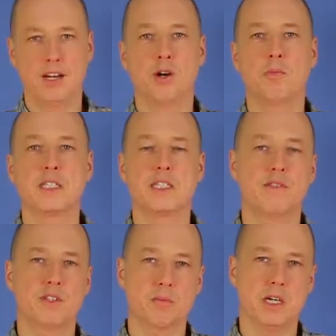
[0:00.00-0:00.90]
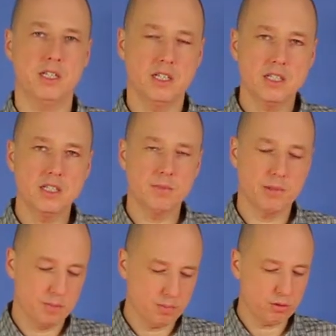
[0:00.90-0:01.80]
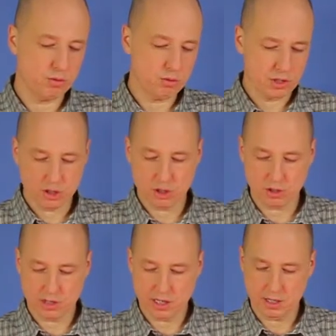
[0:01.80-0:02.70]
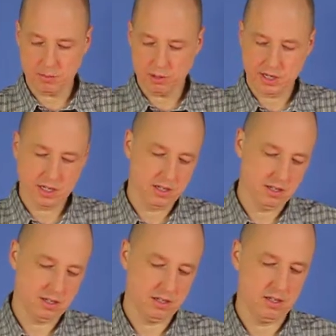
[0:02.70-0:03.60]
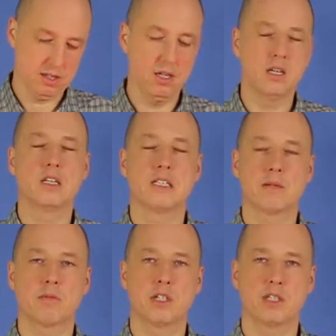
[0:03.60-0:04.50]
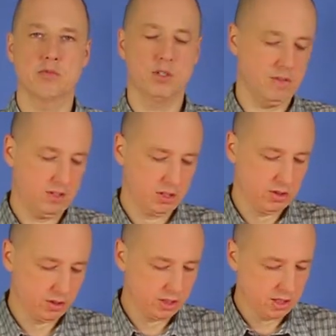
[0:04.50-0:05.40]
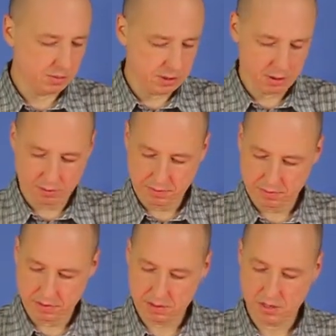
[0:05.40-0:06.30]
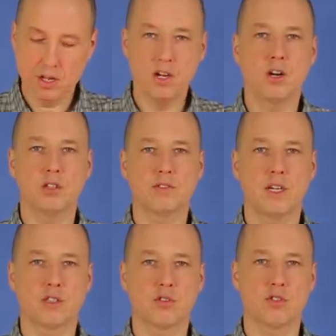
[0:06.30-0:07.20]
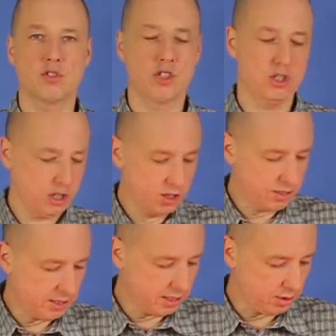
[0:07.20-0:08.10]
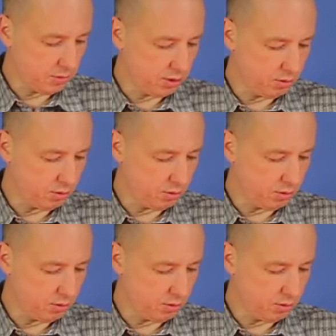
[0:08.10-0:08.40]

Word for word: Obecnie firma XDeep produkuje trzy rodzaje bojek: zamkniętą 90 cm, otwartą 130 cm